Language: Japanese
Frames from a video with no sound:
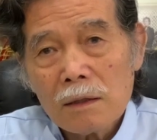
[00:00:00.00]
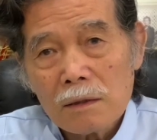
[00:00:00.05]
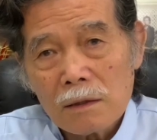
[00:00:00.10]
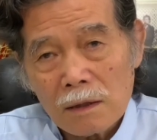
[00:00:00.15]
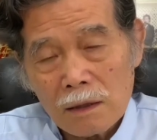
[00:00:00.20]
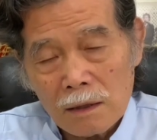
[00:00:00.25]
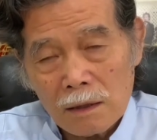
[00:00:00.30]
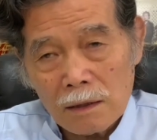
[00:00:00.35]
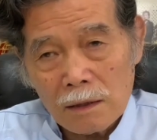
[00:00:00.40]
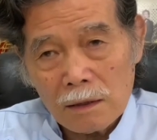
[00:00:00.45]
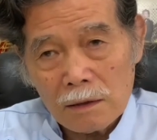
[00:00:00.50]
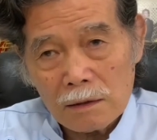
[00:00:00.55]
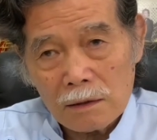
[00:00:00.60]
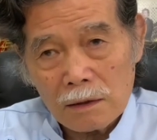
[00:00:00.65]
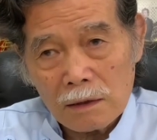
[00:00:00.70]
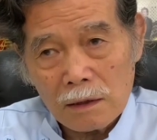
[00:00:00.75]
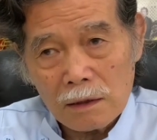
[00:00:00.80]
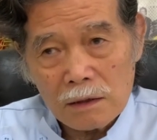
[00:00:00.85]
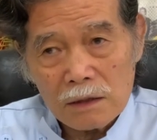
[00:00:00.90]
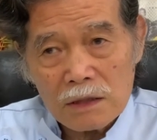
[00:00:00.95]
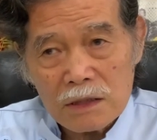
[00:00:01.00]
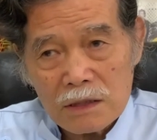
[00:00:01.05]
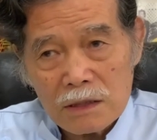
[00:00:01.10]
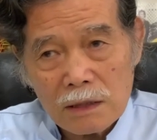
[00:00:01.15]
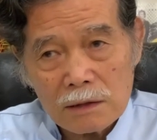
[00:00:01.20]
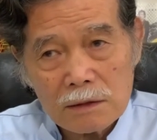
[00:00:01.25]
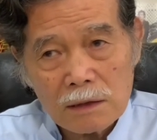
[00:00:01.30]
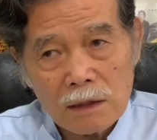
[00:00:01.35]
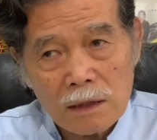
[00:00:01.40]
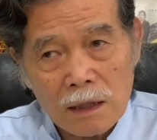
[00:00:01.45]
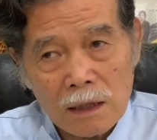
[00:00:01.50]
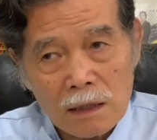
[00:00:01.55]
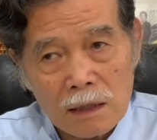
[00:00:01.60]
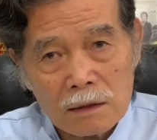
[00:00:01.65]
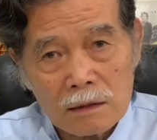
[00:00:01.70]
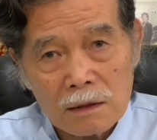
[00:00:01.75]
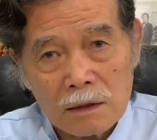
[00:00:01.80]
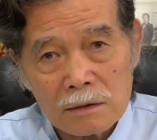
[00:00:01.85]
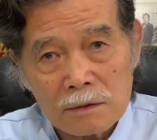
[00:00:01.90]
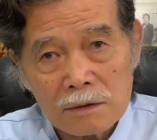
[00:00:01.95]
えー、1月から流
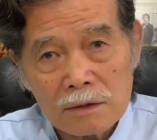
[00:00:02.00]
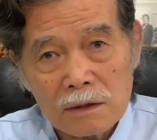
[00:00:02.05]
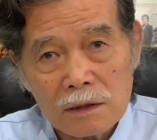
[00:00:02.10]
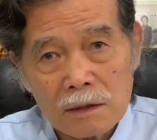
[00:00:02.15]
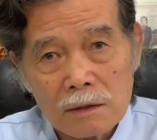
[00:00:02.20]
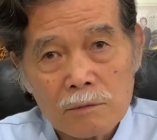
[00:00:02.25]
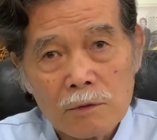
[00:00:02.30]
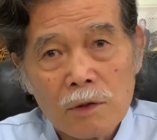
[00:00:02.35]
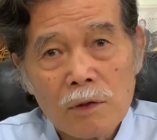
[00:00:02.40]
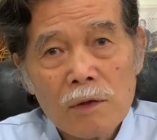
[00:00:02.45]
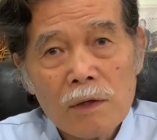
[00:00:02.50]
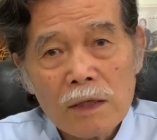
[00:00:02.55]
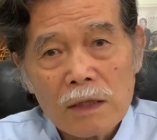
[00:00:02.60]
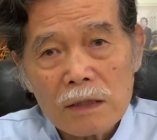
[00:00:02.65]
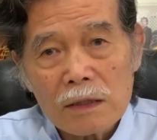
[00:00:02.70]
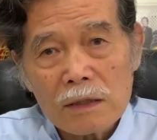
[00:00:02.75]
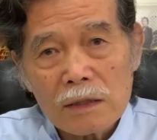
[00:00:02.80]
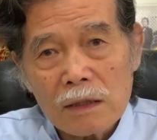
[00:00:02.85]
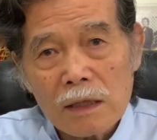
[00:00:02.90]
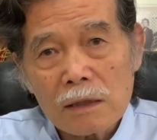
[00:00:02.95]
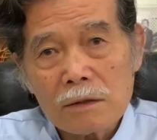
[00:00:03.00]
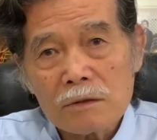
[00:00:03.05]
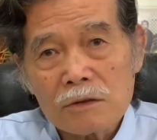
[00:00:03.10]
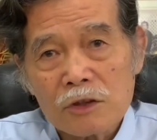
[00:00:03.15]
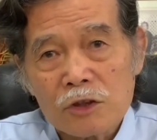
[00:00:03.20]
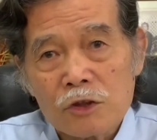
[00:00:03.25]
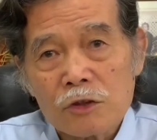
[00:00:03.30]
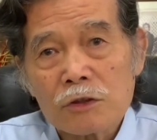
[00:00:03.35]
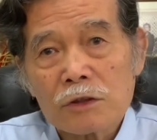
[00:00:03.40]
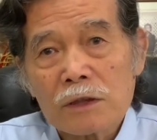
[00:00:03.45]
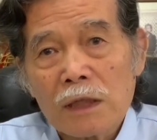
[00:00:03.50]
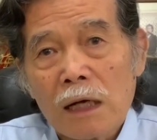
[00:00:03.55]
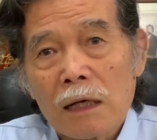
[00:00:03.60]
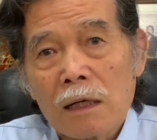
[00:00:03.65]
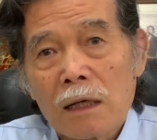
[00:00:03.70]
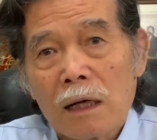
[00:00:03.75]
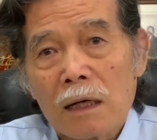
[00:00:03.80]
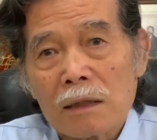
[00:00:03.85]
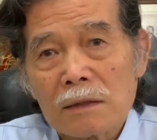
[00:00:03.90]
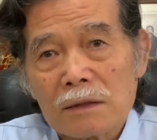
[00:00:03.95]
行ったんですけども約13
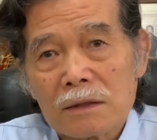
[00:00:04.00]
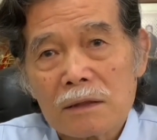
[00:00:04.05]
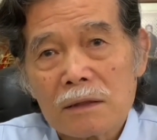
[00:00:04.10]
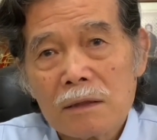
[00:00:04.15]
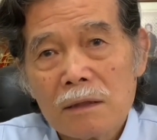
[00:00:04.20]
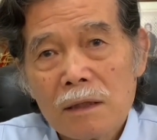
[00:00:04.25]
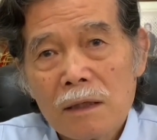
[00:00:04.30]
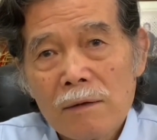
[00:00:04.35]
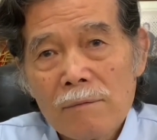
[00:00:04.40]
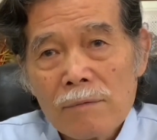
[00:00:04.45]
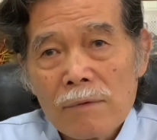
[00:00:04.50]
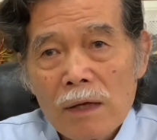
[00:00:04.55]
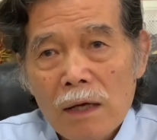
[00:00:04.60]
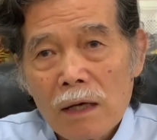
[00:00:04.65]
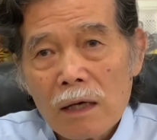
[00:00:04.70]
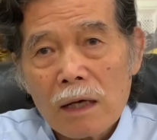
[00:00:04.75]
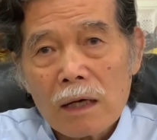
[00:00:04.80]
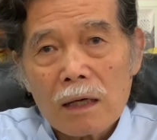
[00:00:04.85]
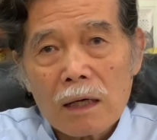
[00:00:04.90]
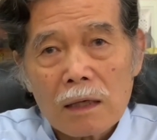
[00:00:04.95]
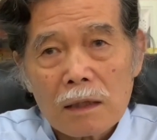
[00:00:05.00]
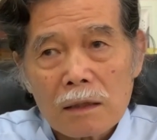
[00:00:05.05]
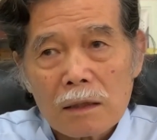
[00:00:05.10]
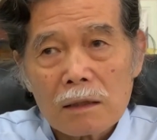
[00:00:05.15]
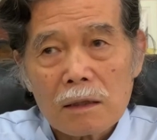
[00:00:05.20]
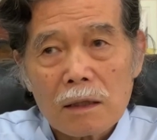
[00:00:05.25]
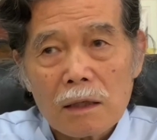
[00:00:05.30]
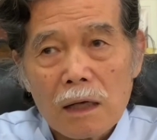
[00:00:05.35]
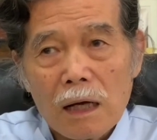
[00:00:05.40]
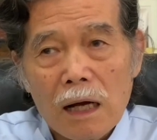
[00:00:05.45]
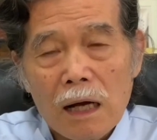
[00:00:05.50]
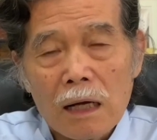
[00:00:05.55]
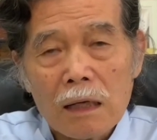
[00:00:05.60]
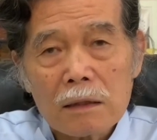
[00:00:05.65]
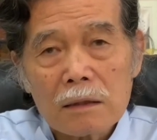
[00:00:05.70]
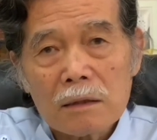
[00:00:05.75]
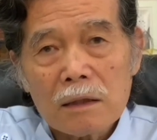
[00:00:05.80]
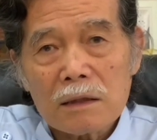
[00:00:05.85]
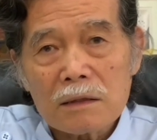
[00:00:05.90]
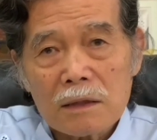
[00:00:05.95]
ヶ月上
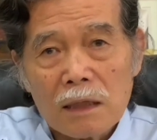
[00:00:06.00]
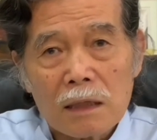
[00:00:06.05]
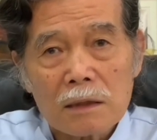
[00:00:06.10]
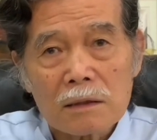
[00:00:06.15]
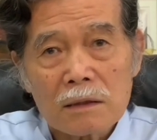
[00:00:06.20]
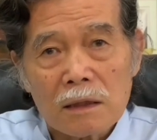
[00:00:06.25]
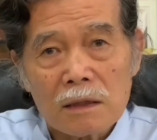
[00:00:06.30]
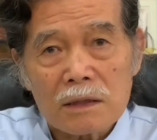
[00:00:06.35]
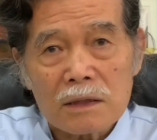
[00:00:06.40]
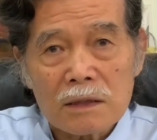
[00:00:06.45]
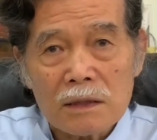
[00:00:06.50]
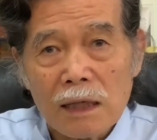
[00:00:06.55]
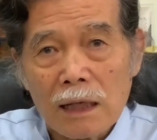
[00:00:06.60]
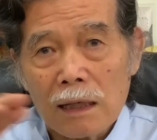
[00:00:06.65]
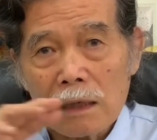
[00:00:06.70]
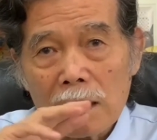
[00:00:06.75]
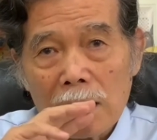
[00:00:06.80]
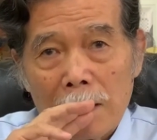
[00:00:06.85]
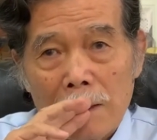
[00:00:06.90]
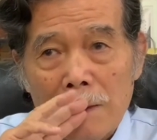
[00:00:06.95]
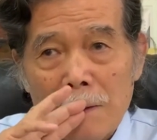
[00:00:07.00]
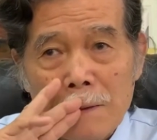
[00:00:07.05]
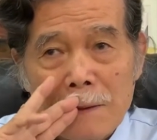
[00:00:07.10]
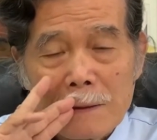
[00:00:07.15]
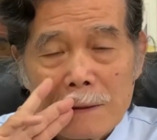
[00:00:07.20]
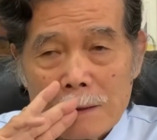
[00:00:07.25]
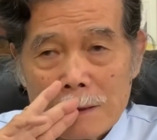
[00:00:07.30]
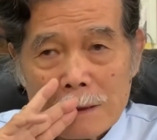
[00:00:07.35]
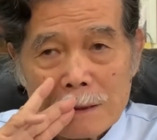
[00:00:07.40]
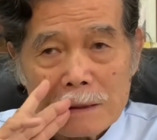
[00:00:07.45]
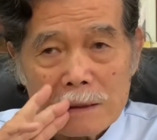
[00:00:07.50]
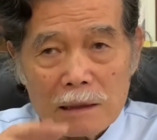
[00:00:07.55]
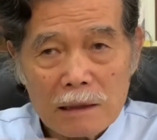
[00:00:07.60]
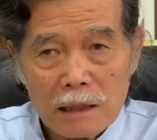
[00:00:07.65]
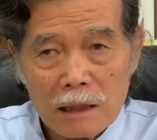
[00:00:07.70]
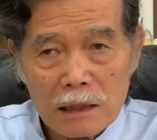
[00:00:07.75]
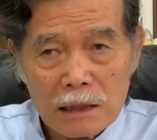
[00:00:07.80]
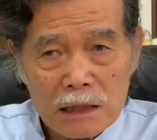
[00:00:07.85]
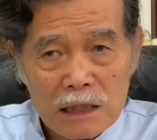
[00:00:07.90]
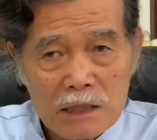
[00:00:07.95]
がったり下がったりしながら
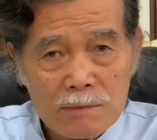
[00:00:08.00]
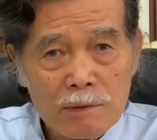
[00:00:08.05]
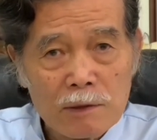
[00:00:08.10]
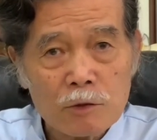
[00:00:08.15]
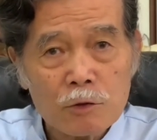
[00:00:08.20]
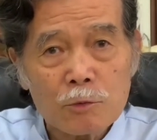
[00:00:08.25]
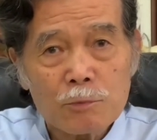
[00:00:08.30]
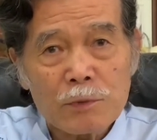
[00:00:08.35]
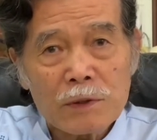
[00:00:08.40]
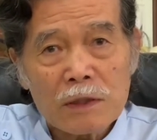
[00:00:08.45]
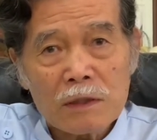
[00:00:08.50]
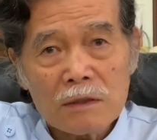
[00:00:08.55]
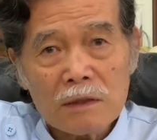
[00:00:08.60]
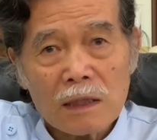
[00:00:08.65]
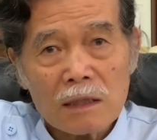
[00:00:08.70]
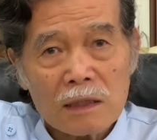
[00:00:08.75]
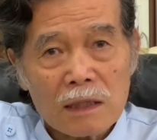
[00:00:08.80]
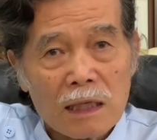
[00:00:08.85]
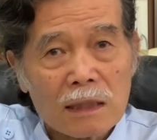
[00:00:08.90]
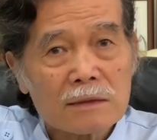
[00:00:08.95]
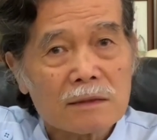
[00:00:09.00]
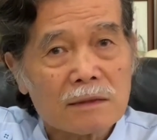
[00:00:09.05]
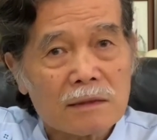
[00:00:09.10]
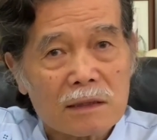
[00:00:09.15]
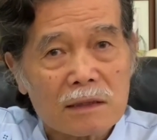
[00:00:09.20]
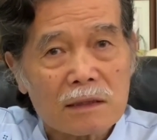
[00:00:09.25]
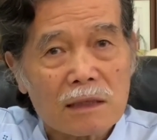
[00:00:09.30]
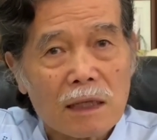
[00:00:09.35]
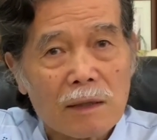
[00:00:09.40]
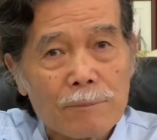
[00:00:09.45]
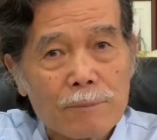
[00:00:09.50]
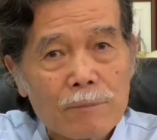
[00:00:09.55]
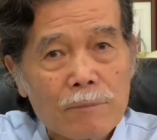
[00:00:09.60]
一番のピークが2月でした